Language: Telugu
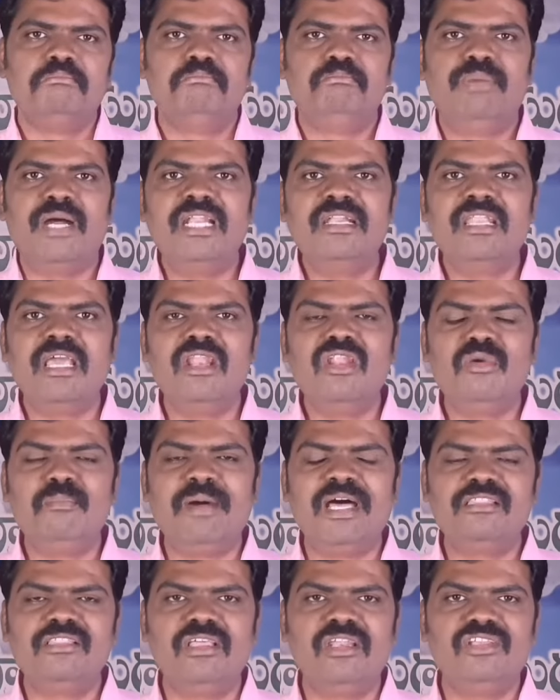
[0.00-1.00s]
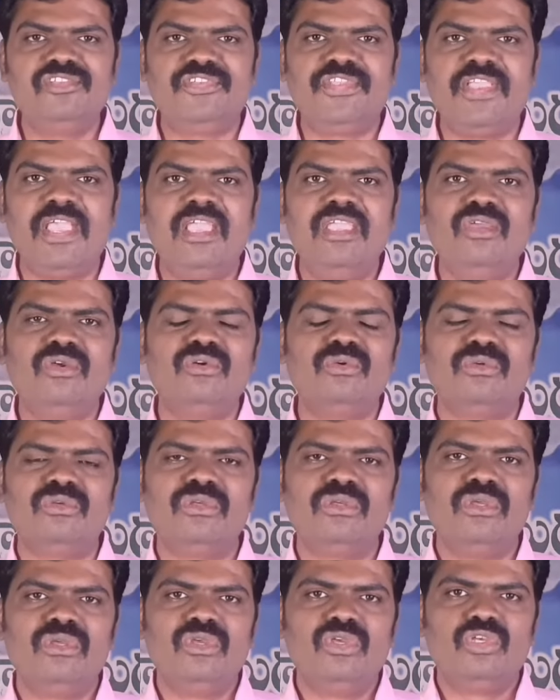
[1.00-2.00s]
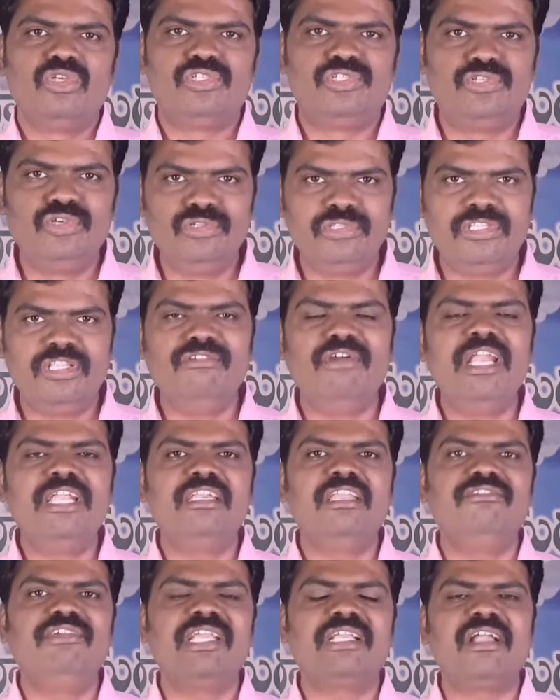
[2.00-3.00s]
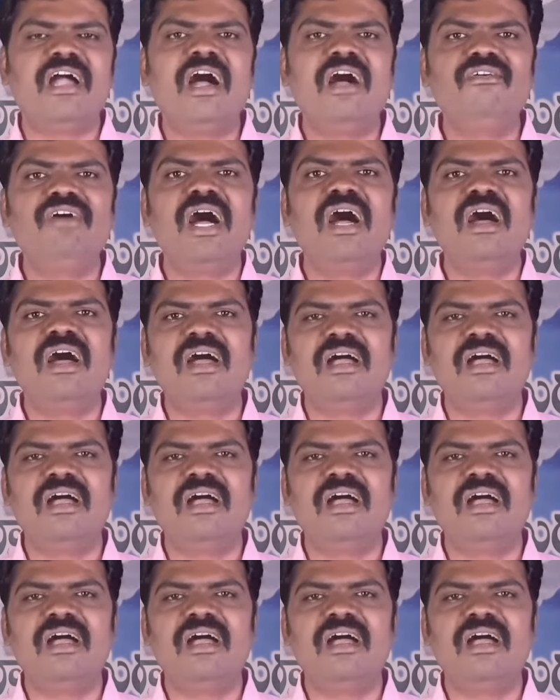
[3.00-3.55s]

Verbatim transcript: బండను బద్దలు చేయు శుద్ధి వంటివి కావా